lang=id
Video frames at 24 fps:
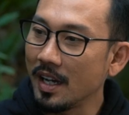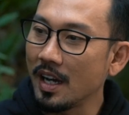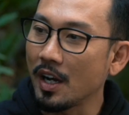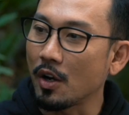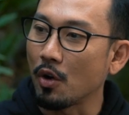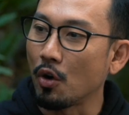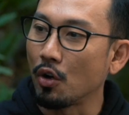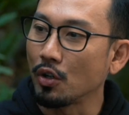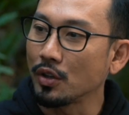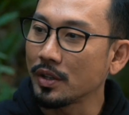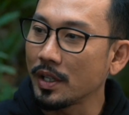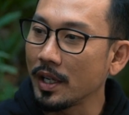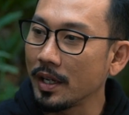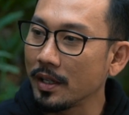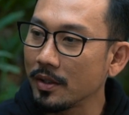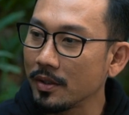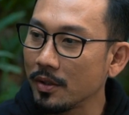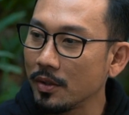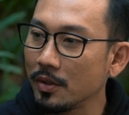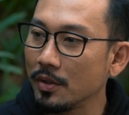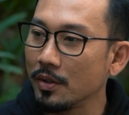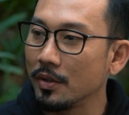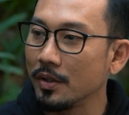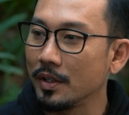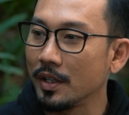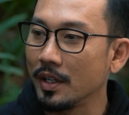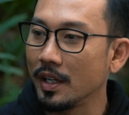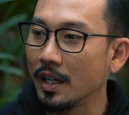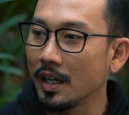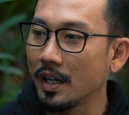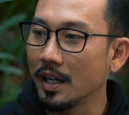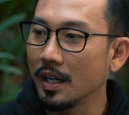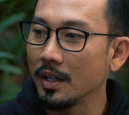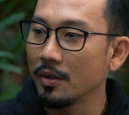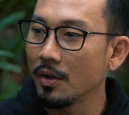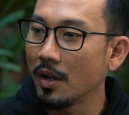ah konten lu, ya
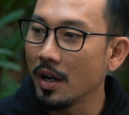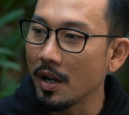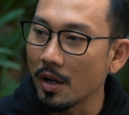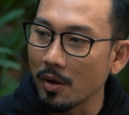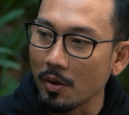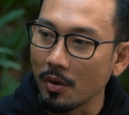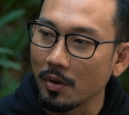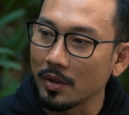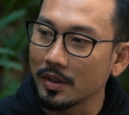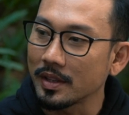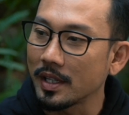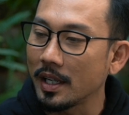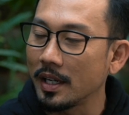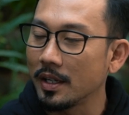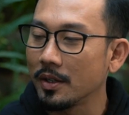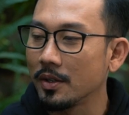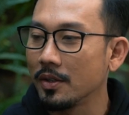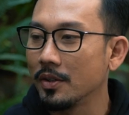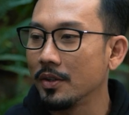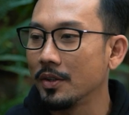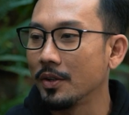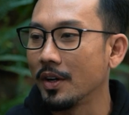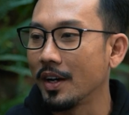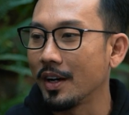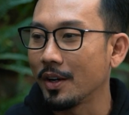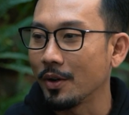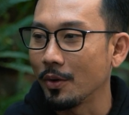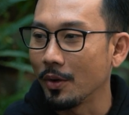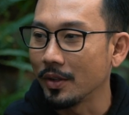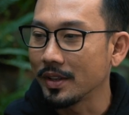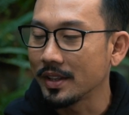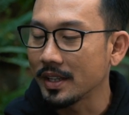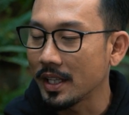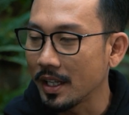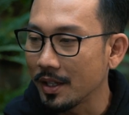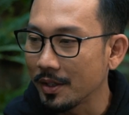kan, ah hmm. konten lu, ah
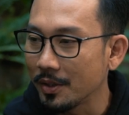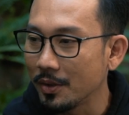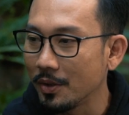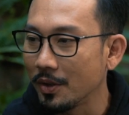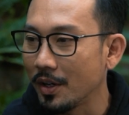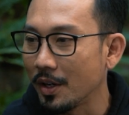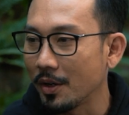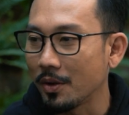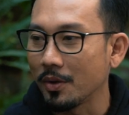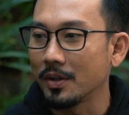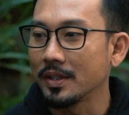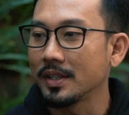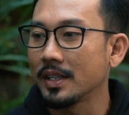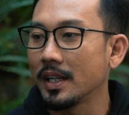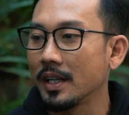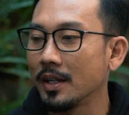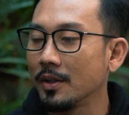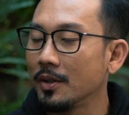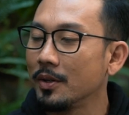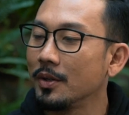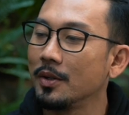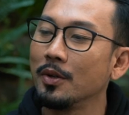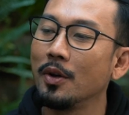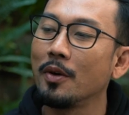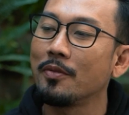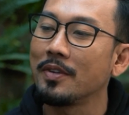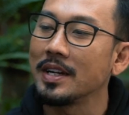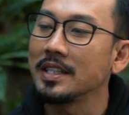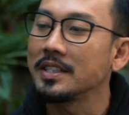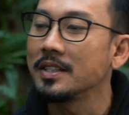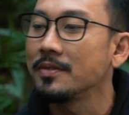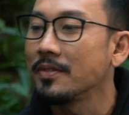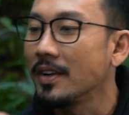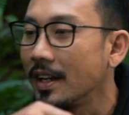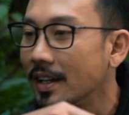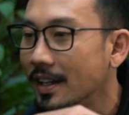konten lu, ah konten lu. Lu
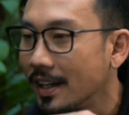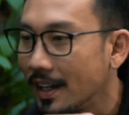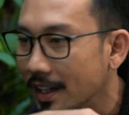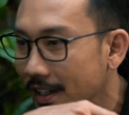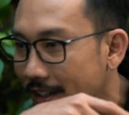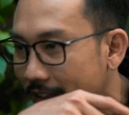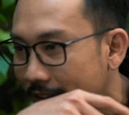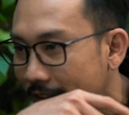ofensif gak dengan